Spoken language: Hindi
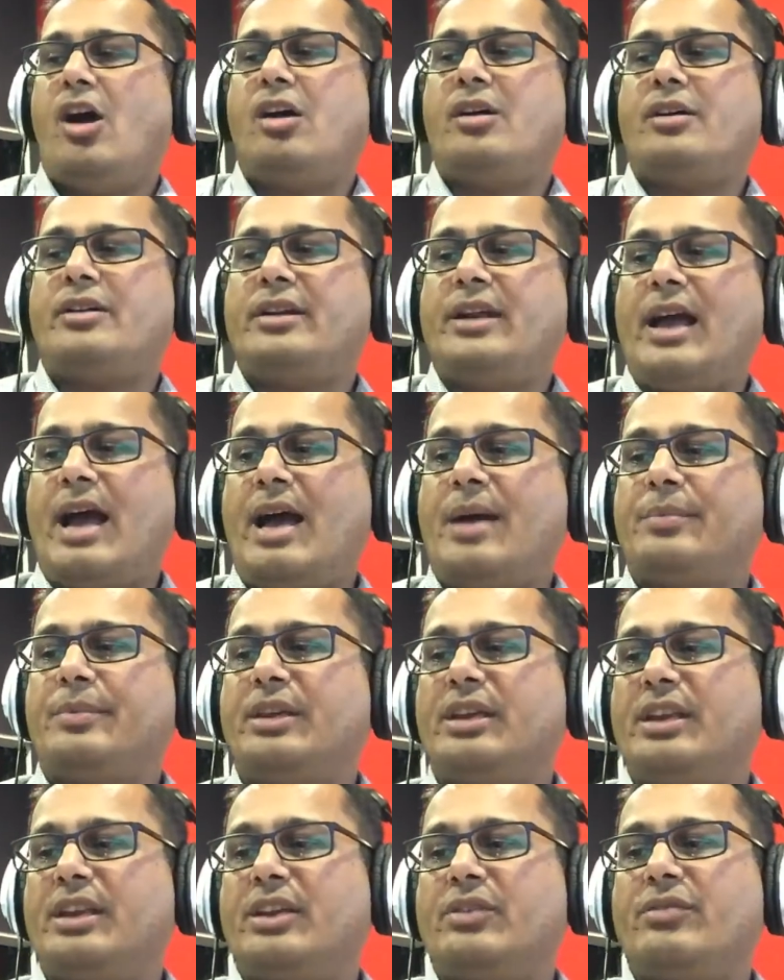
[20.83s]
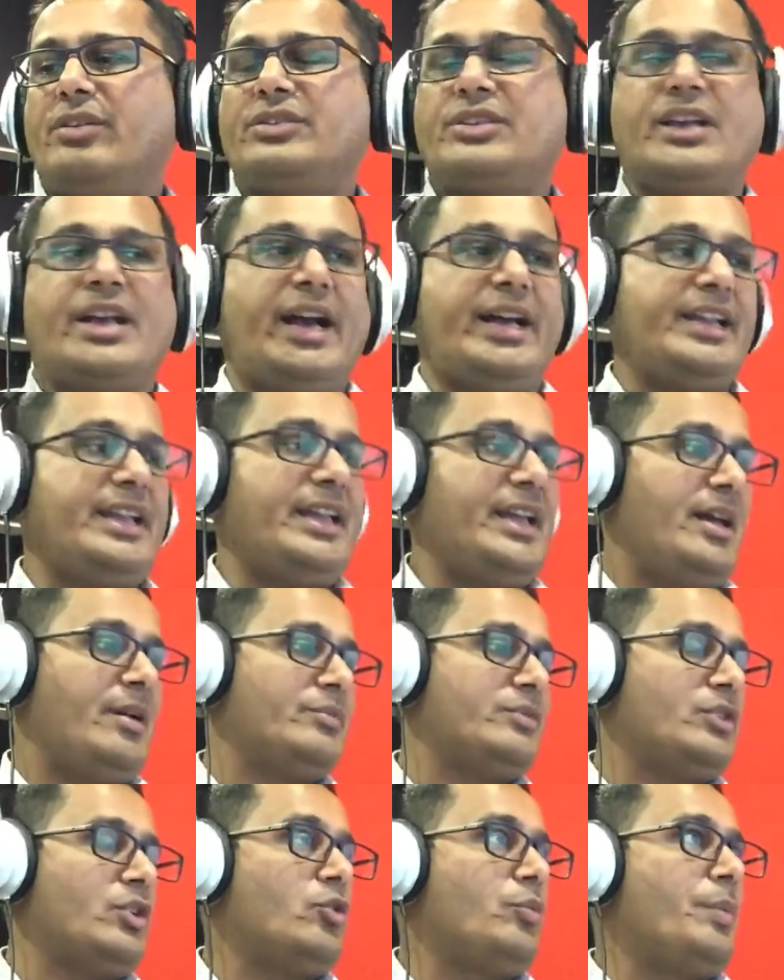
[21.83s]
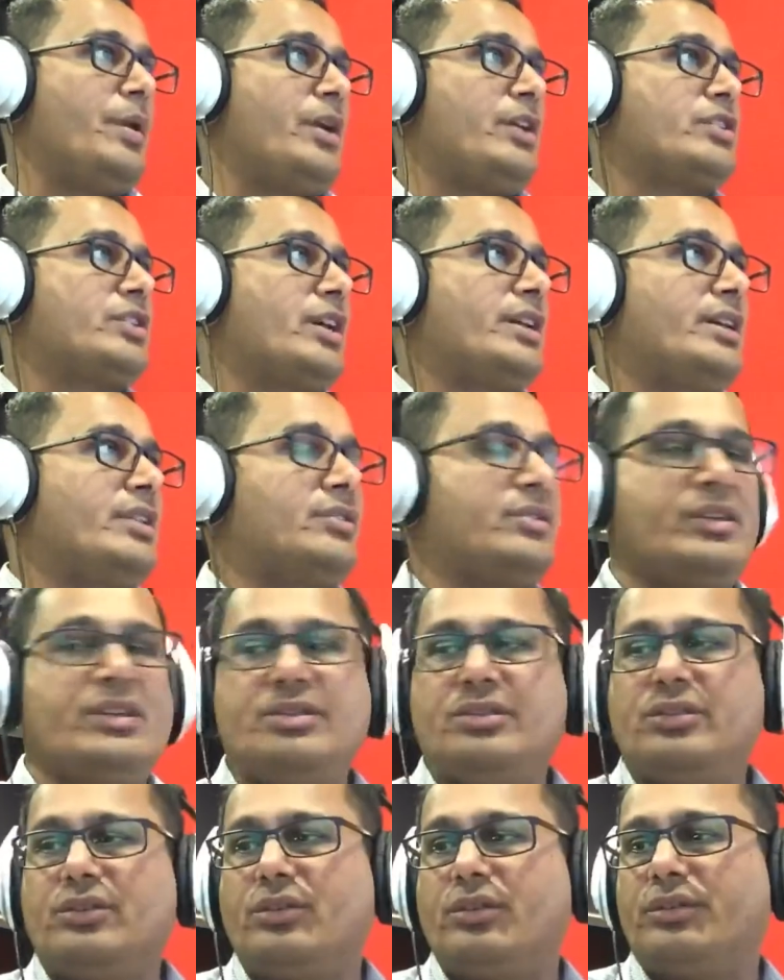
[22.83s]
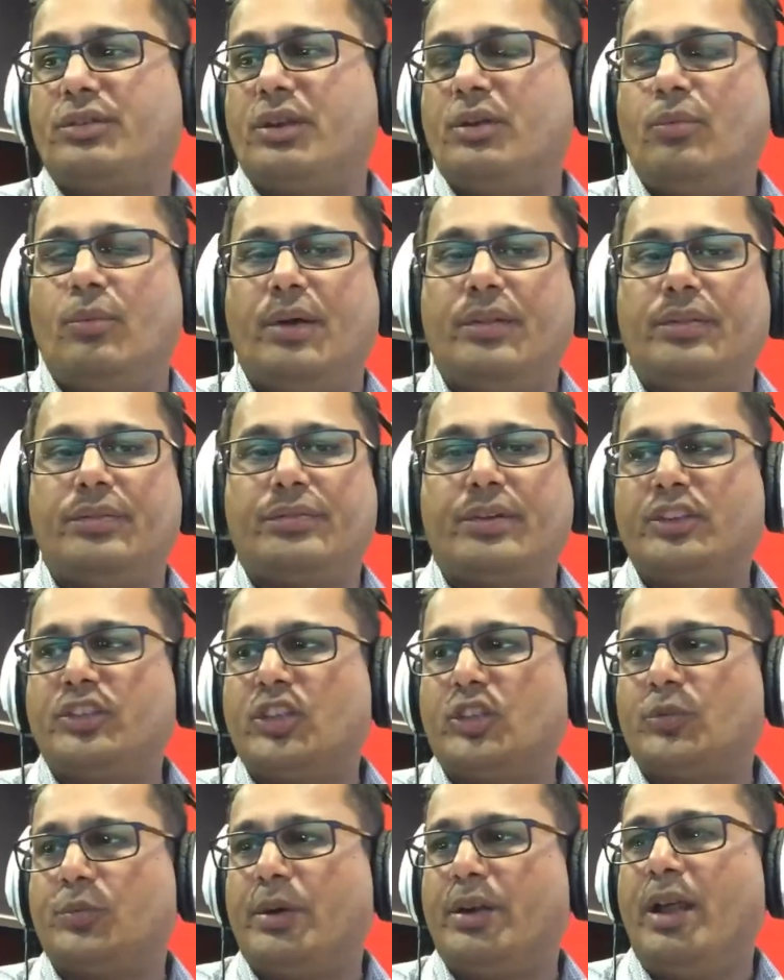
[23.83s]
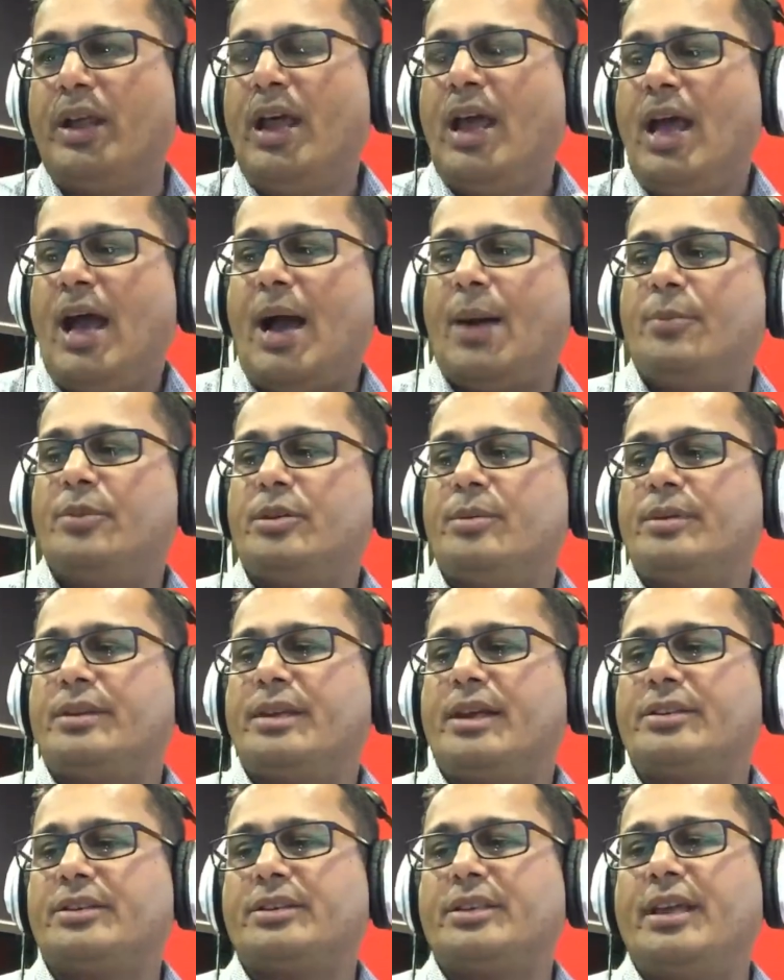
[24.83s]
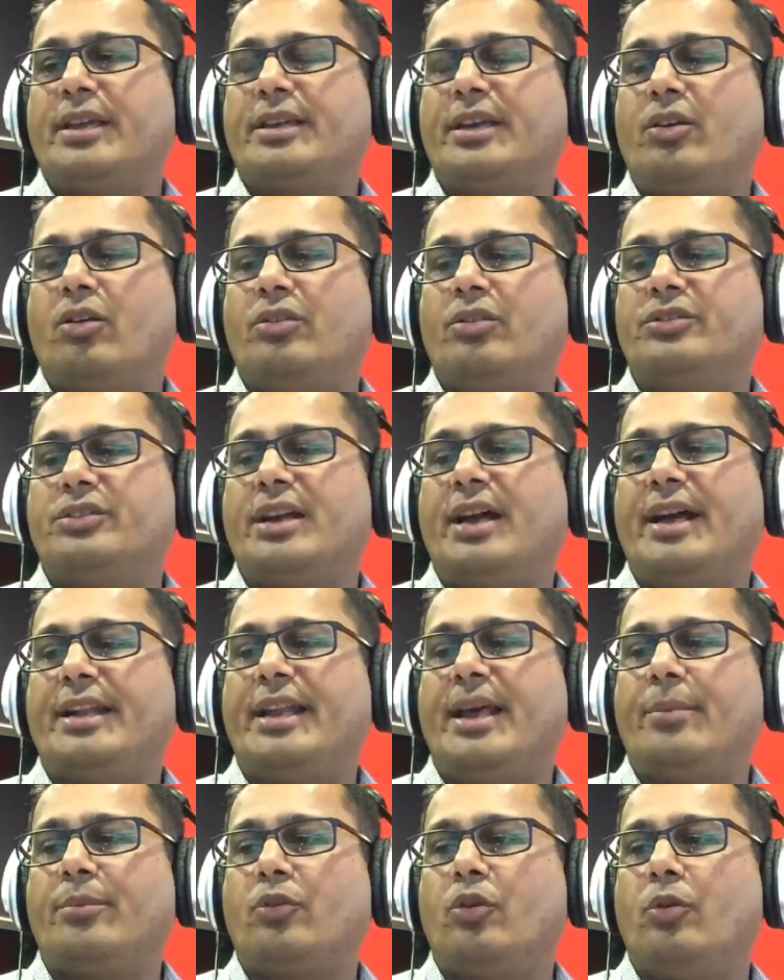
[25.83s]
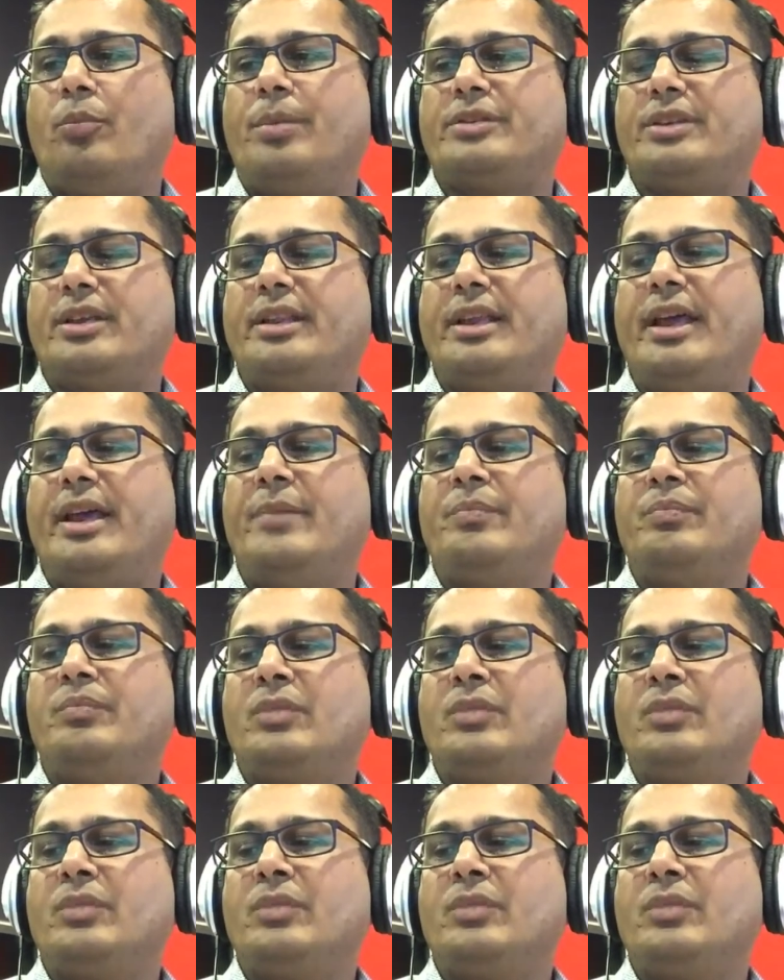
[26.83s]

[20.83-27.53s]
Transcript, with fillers: और आपकी रिक्वेस्ट के गाने हम जरूर पेश करेंगे थ्री जीरो थ्री वन थ्री एट सिक्स पर आप मुझे बता सकते हैं कि कौन से गाने आपको पसंद हैं